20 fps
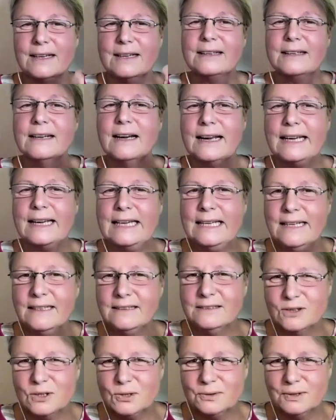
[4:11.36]
nach
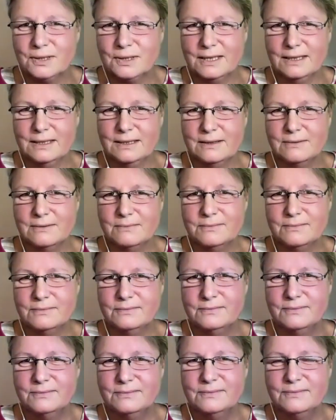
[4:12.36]
innen zu gehen
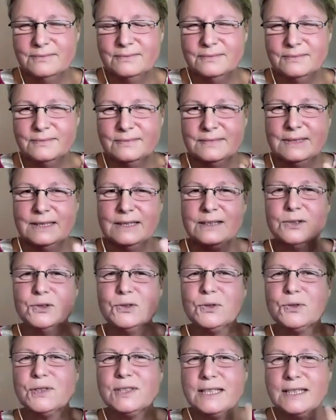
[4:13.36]

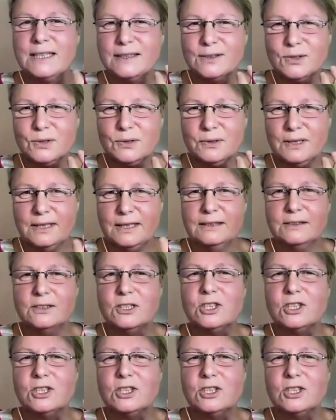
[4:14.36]
zu sich zu gehen,